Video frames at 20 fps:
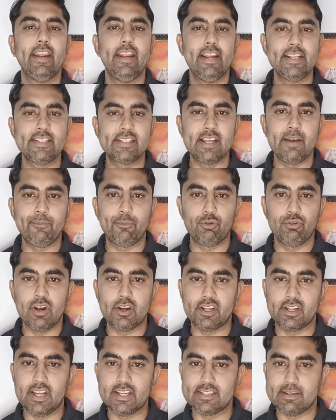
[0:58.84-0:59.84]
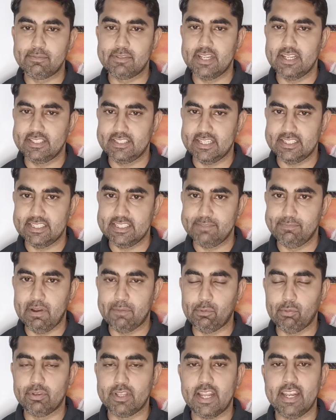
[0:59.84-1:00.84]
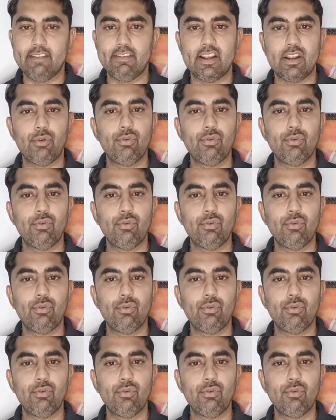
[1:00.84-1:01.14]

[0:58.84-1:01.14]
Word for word: इसका प्रोडक्ट का सबसे अच्छा चीज़ मैं आपको बताने वाला